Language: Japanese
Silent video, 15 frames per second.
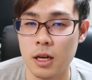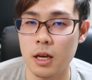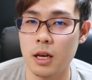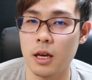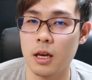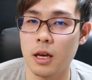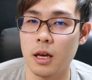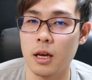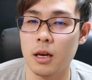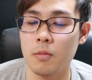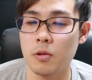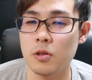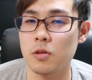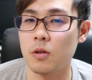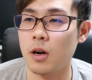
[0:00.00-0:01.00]

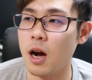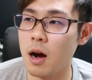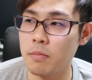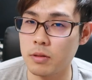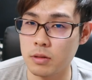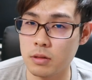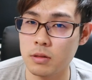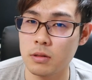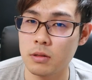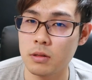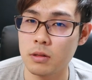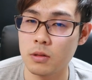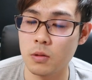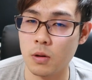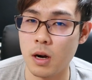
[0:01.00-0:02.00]
えー、もちろん株
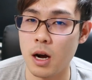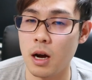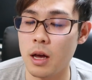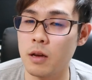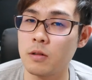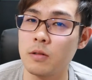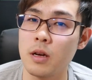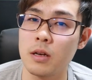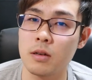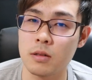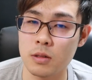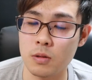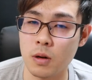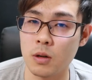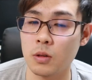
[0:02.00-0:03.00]
とか
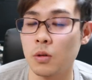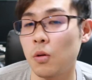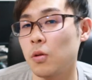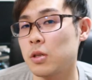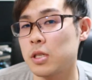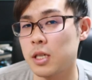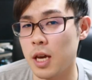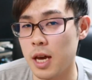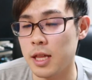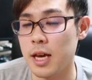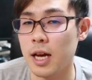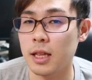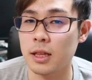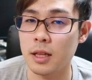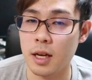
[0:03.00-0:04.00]
FX とかの投資系
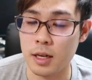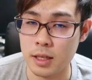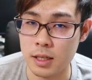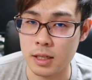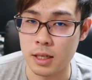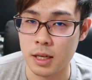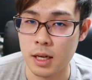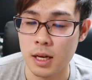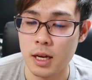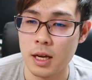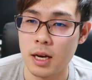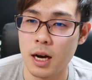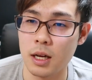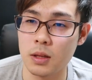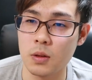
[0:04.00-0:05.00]
であったり
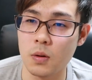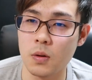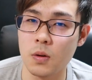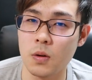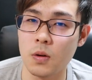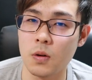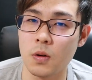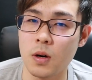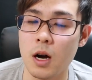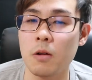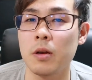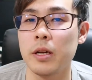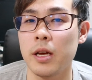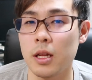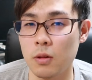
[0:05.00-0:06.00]
あと
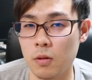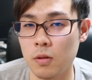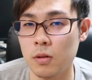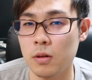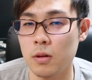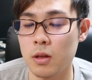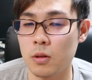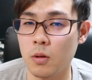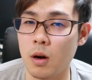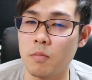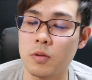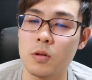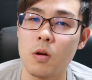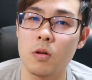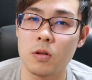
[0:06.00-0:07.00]
アフィリエイトとか
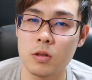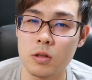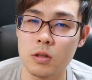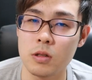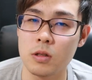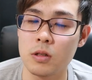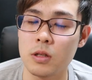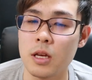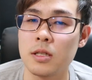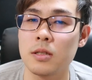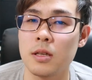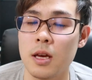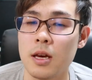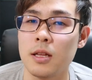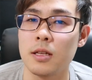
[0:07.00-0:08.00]
ブログで
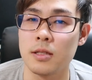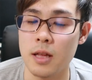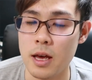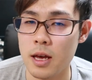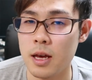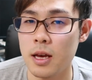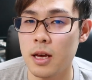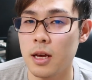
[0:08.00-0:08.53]
す系ですね